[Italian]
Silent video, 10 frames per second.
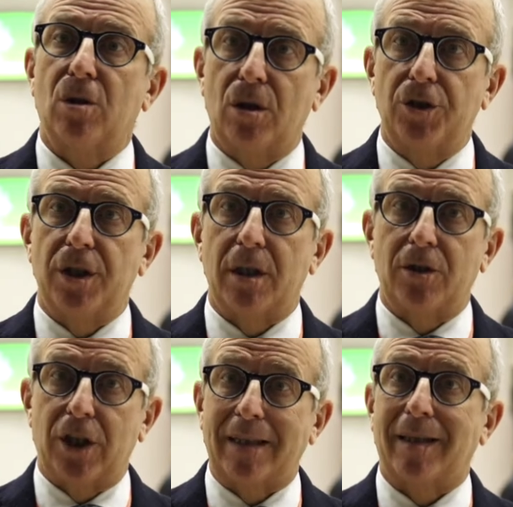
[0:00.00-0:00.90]

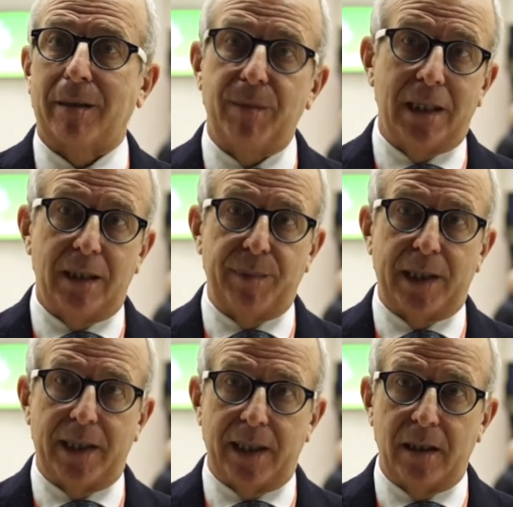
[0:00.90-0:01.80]
oggi già 3.000
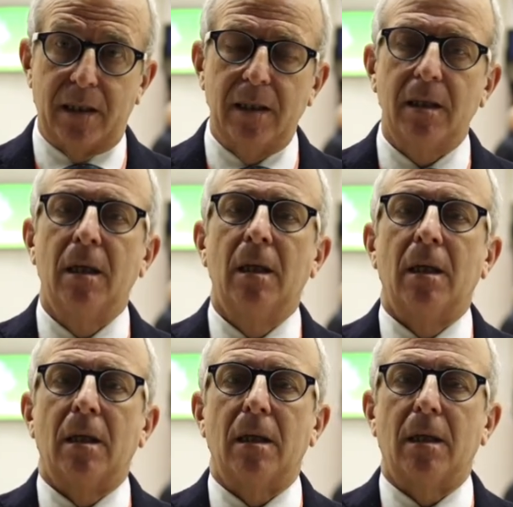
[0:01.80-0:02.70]
dipendenti,
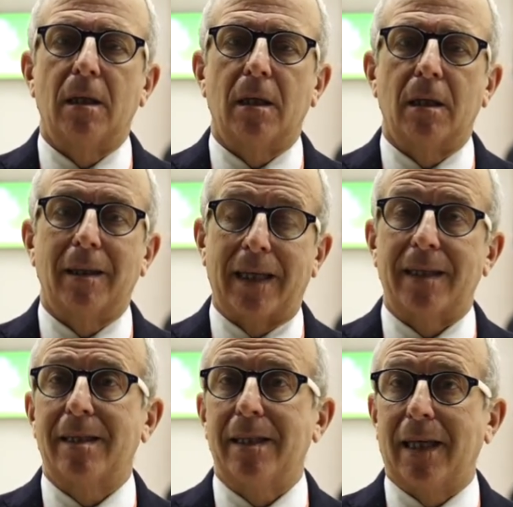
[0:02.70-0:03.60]
eh,
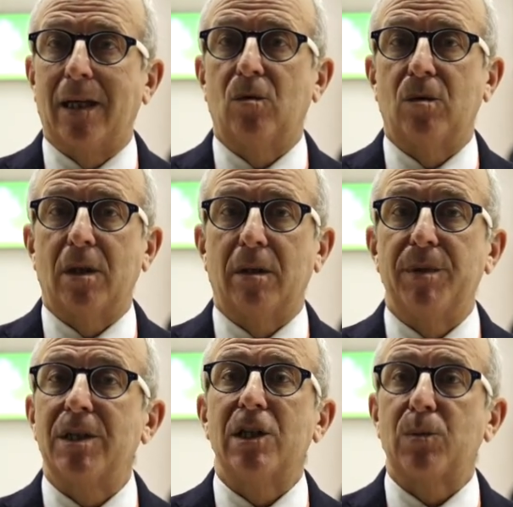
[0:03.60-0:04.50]
grazie a un
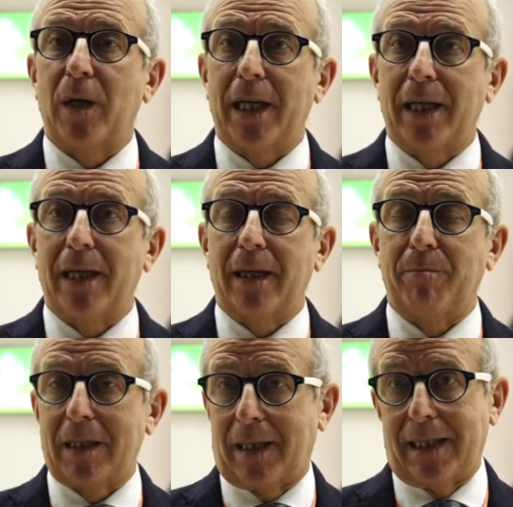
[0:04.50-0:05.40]
business plan
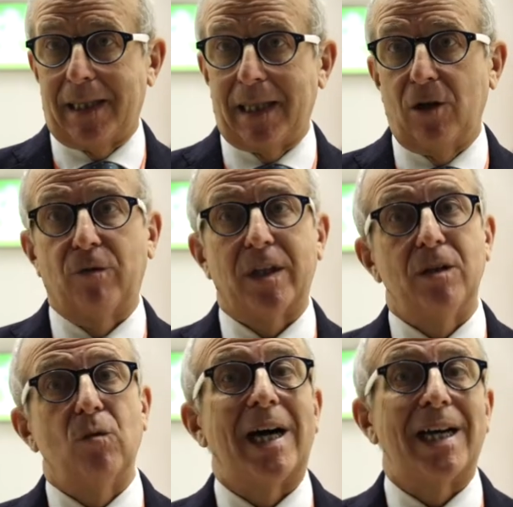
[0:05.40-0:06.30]
abbastanza
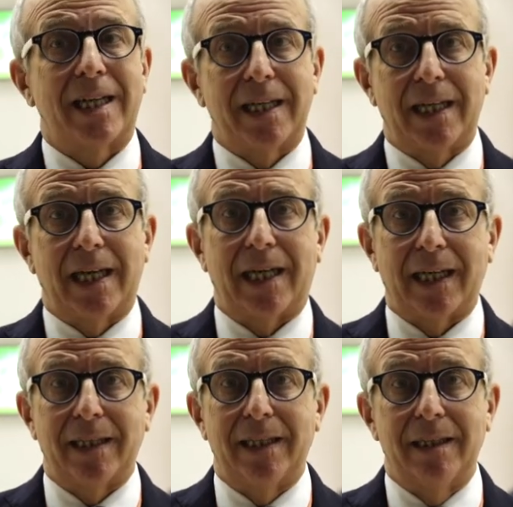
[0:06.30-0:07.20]
innovativo anche
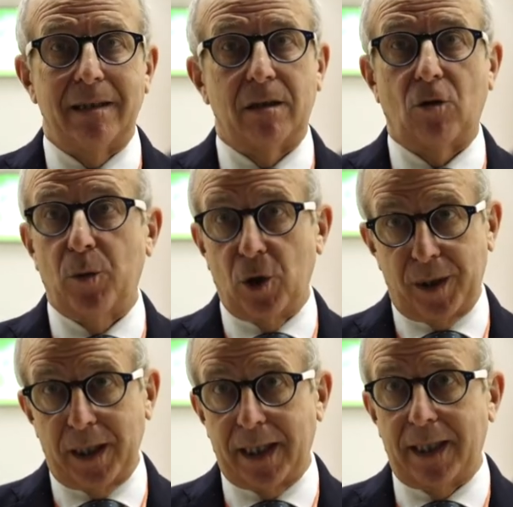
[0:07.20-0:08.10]
nell'area eh,
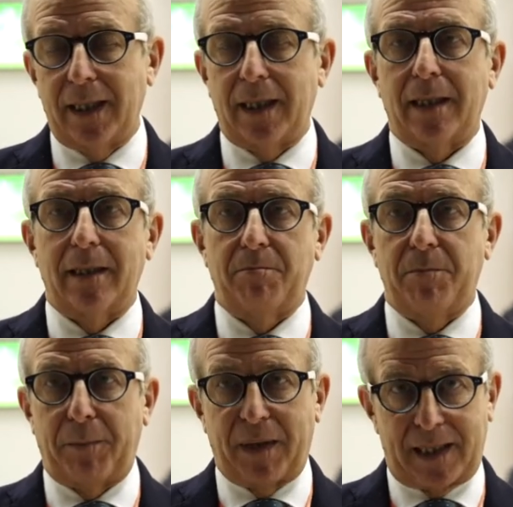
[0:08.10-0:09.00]
robotica della
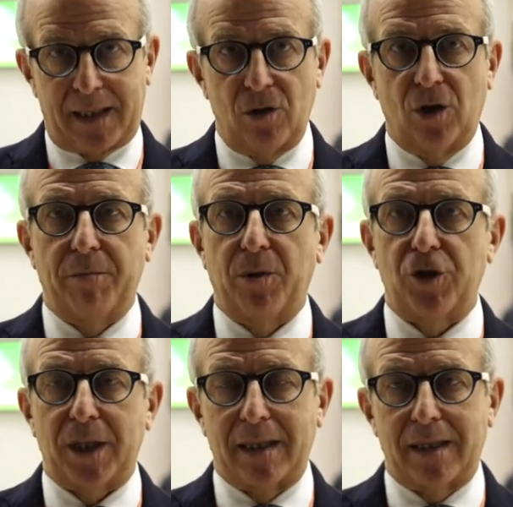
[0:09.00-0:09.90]
preparazione e
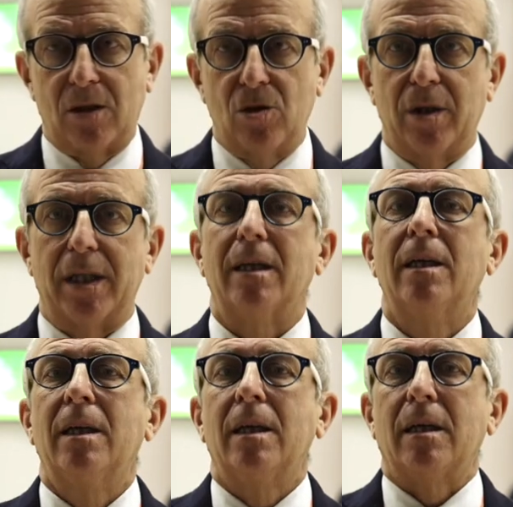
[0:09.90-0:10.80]
progettazione
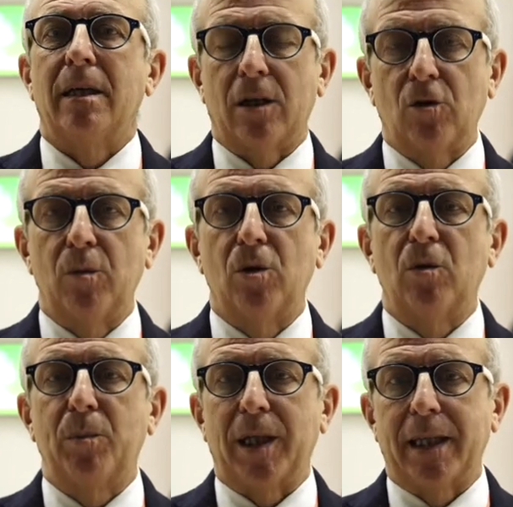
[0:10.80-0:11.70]
dei
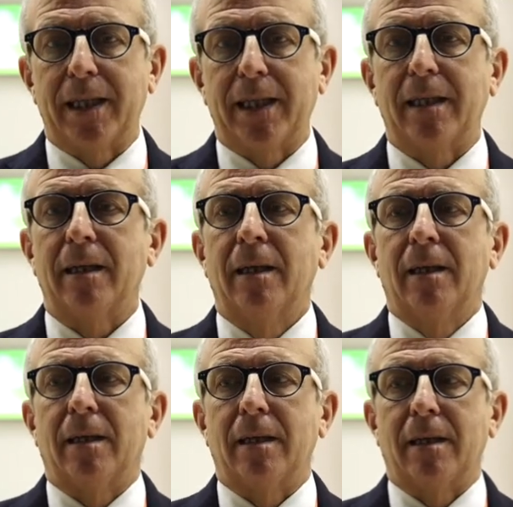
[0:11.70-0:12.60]
robot perché
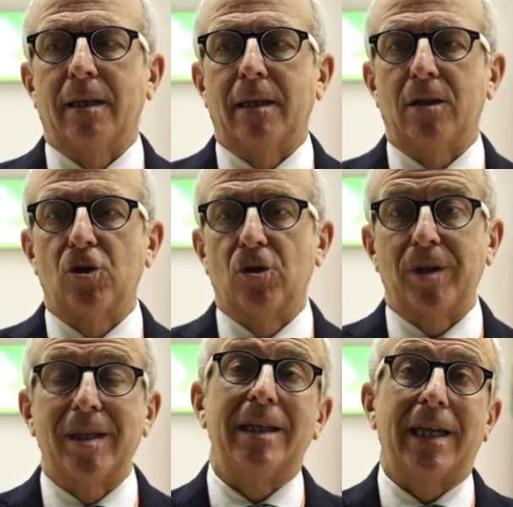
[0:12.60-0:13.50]
eh,
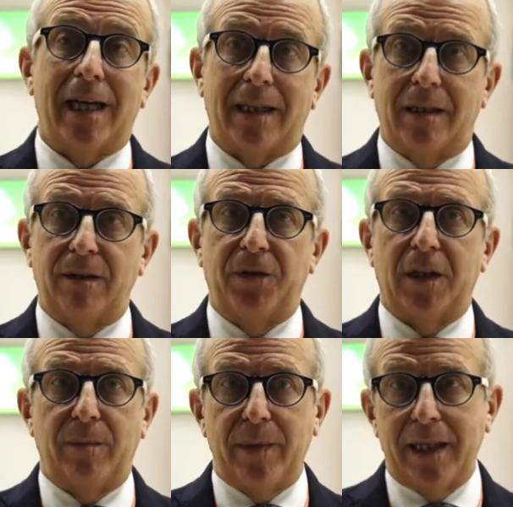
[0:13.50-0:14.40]
sono dedicati
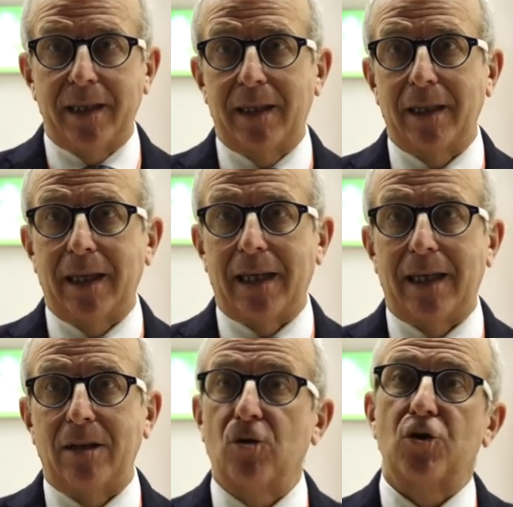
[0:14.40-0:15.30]
finalmente
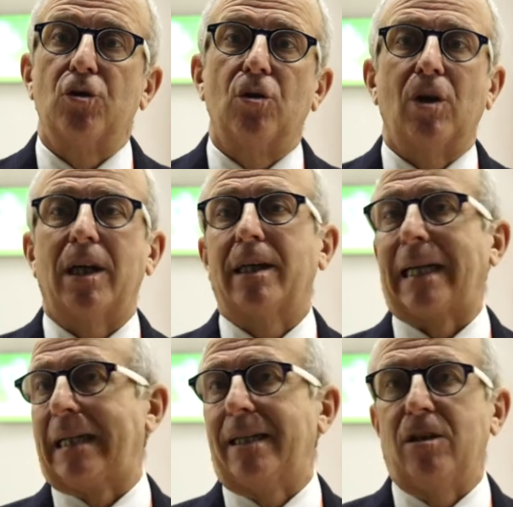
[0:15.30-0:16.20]
a, non solo alle
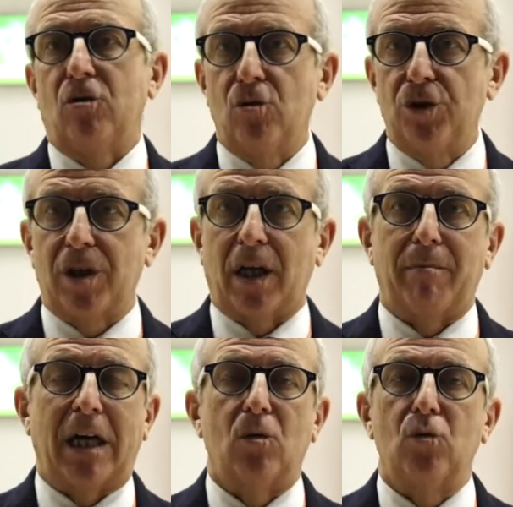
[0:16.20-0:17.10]
grandi
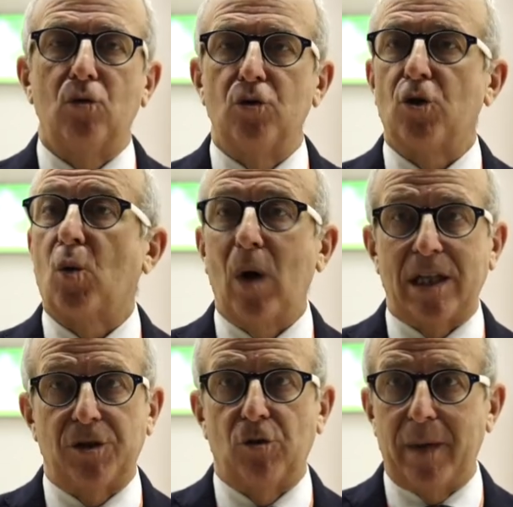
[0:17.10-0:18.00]
industrie ma a un uso
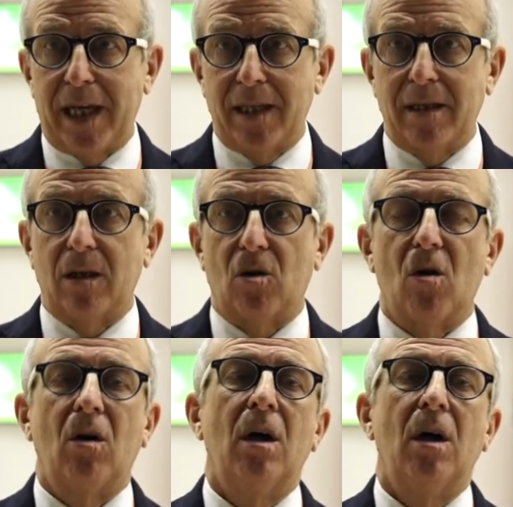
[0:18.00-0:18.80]
quasi domestico